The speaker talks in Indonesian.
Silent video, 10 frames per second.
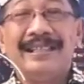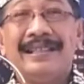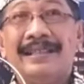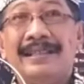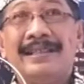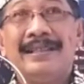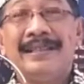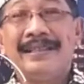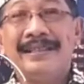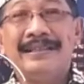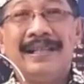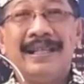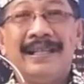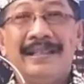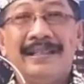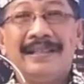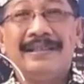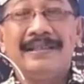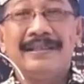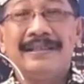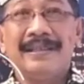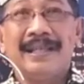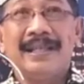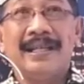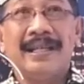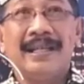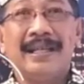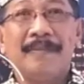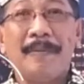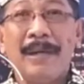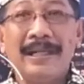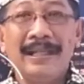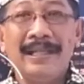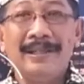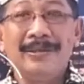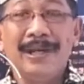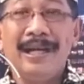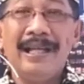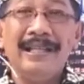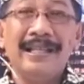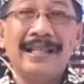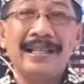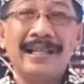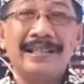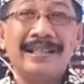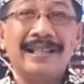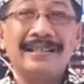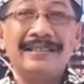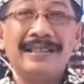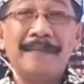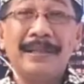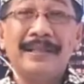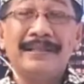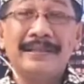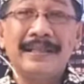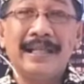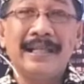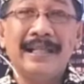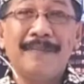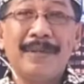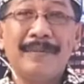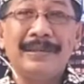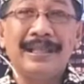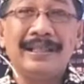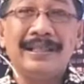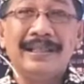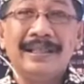uh, selain secara pembagian juga internetnya kena sampai saling lempar misalnya